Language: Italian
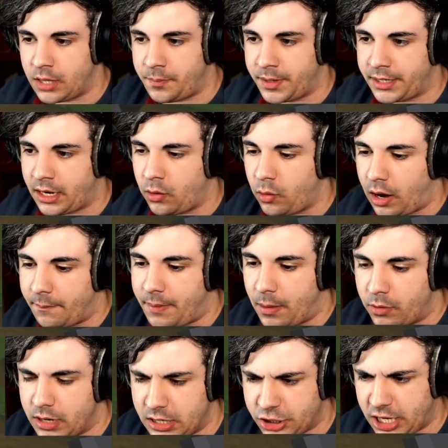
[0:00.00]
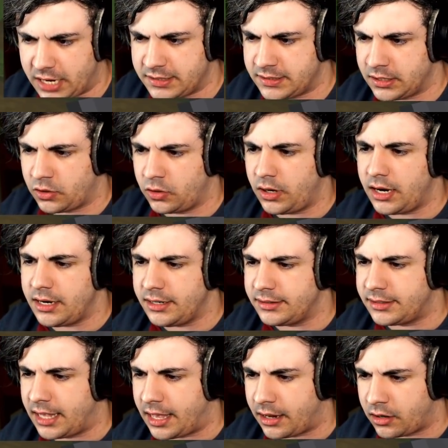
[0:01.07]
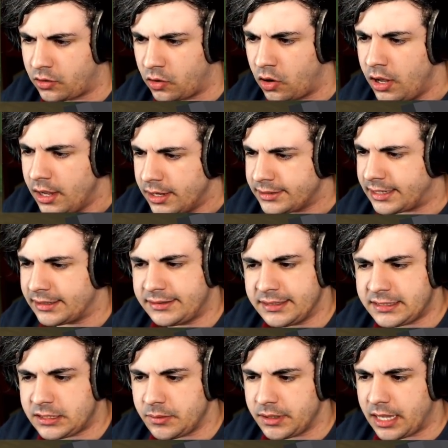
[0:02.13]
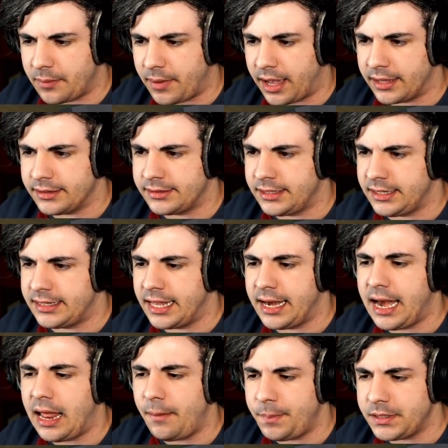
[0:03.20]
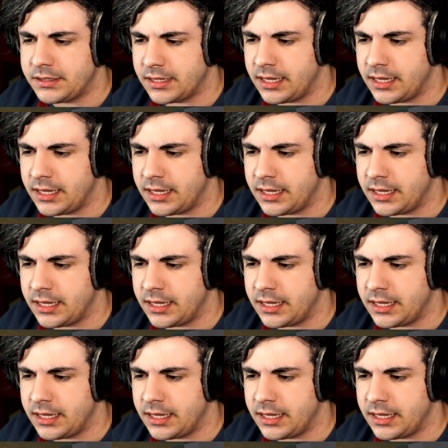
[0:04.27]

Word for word: Perché qua abbiamo una chest con all'interno tantissimi diamanti Dell'apis e